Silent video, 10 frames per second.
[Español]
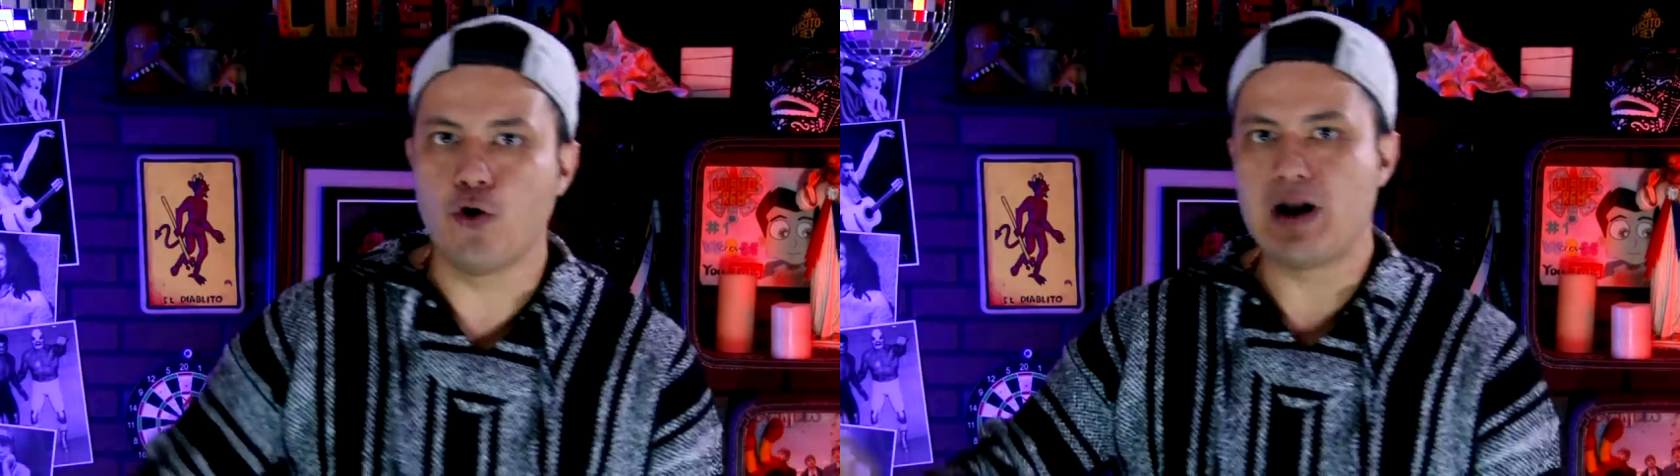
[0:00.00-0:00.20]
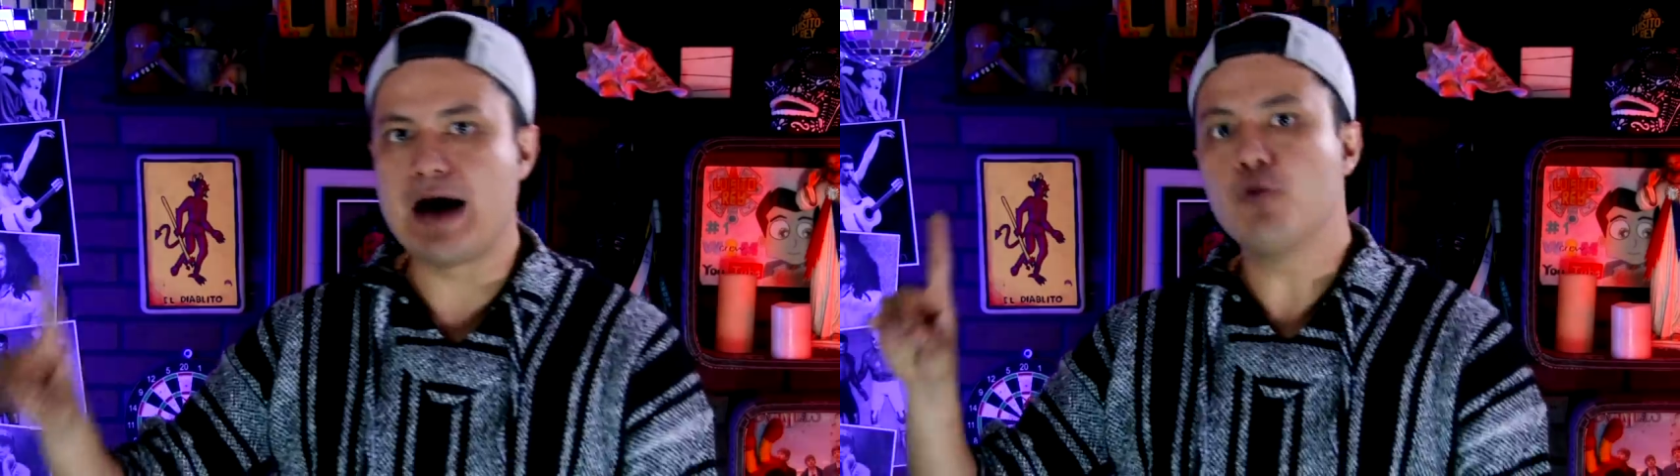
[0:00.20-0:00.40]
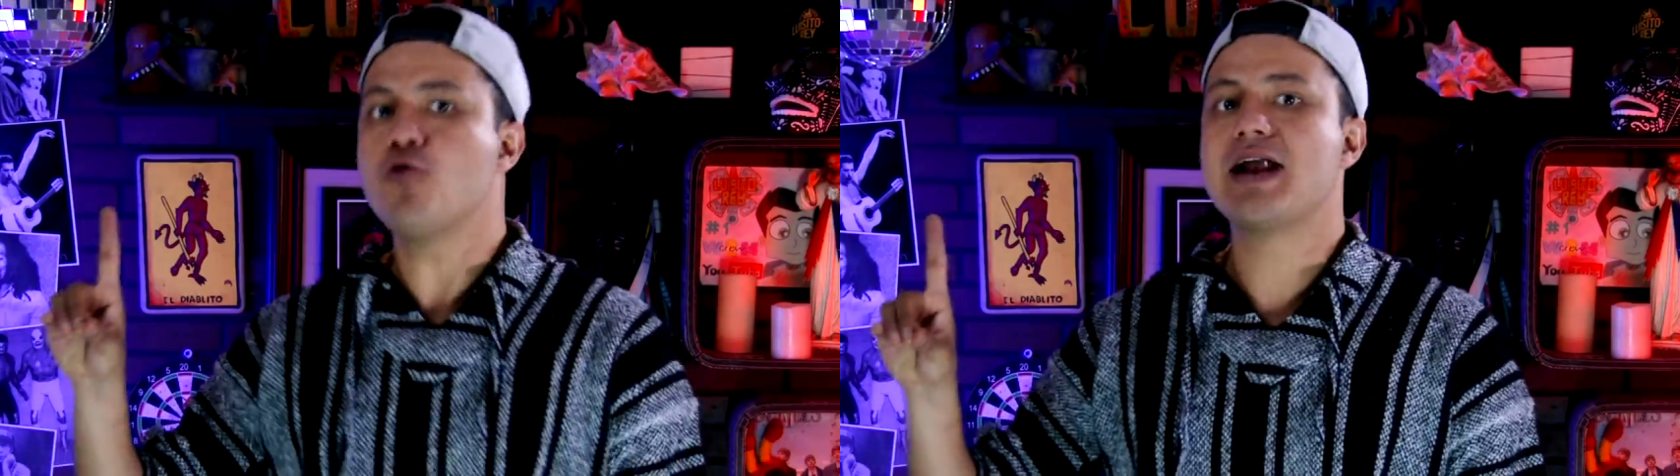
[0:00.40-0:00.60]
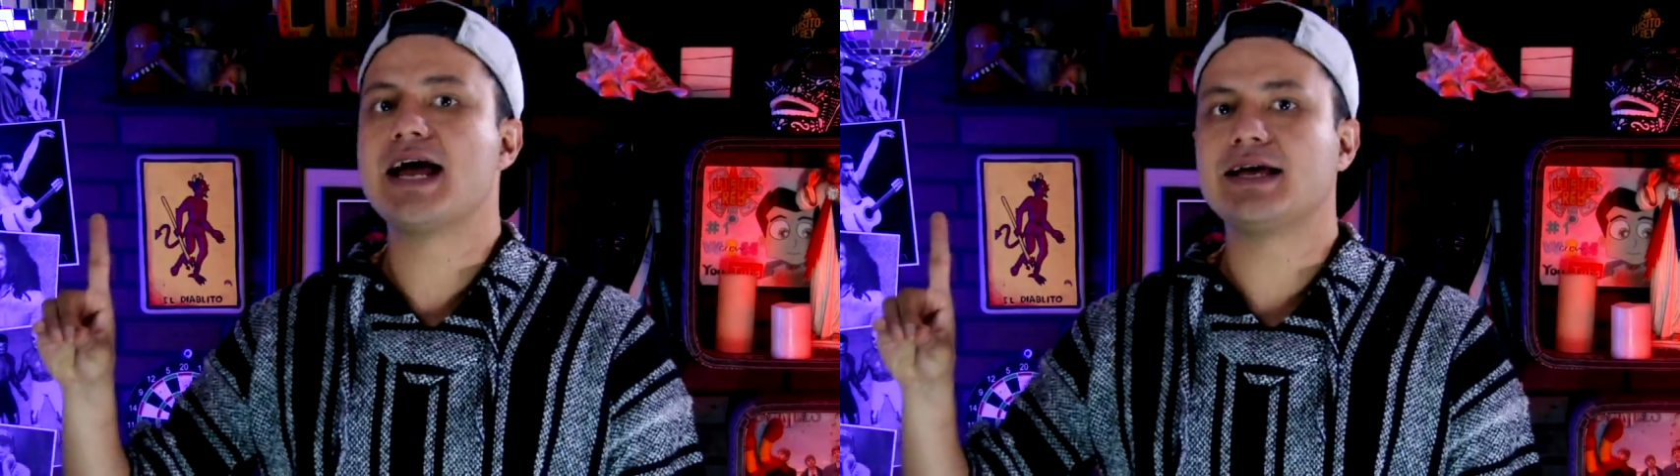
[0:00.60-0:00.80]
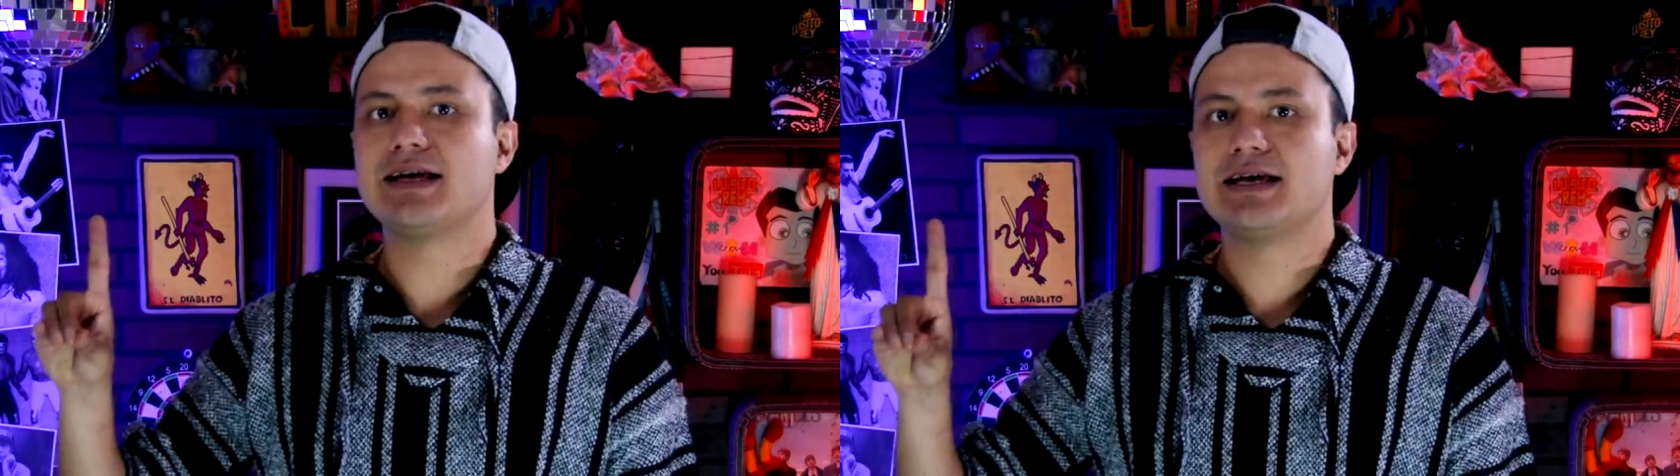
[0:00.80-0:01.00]
o la
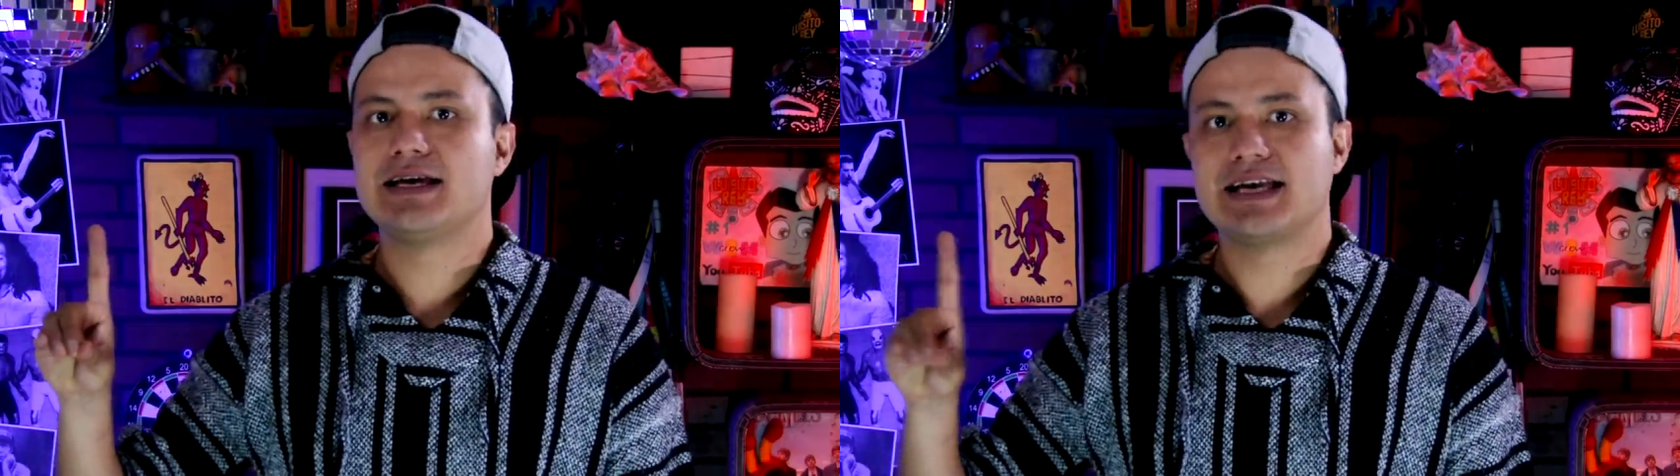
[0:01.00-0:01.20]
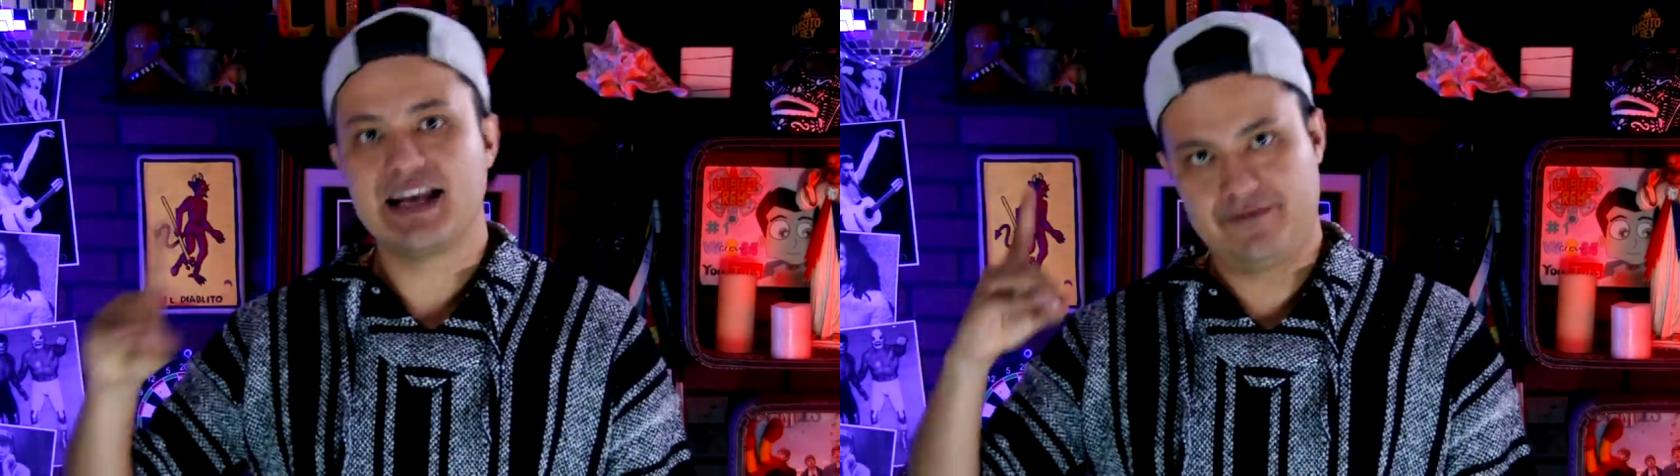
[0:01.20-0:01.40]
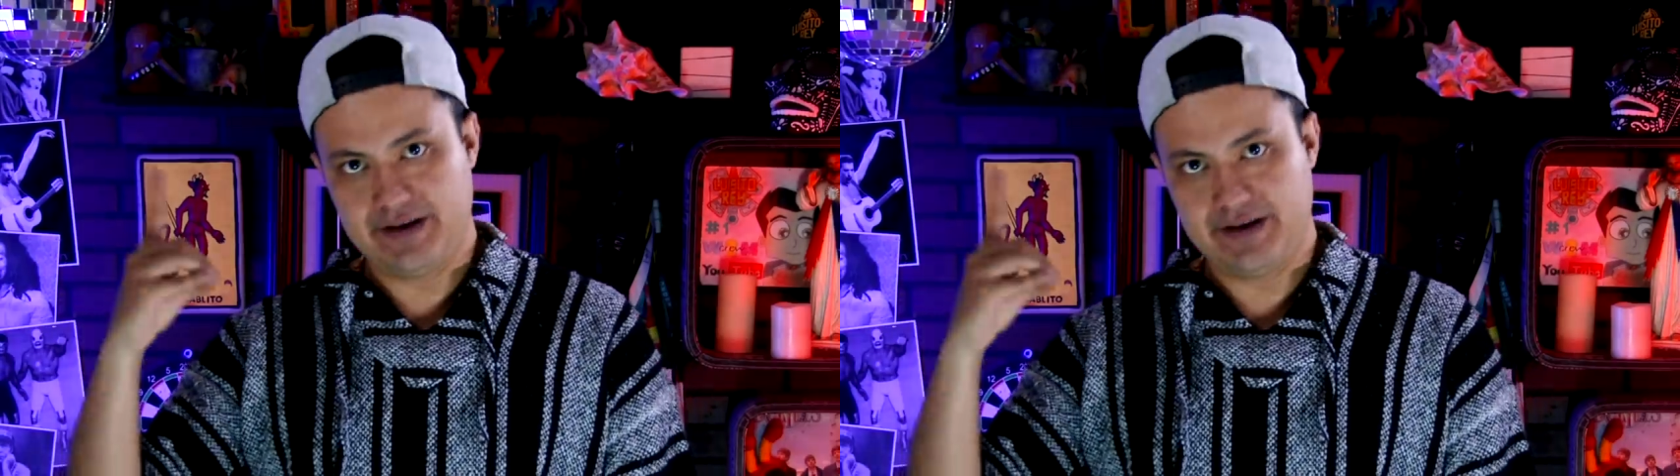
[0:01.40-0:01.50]
una que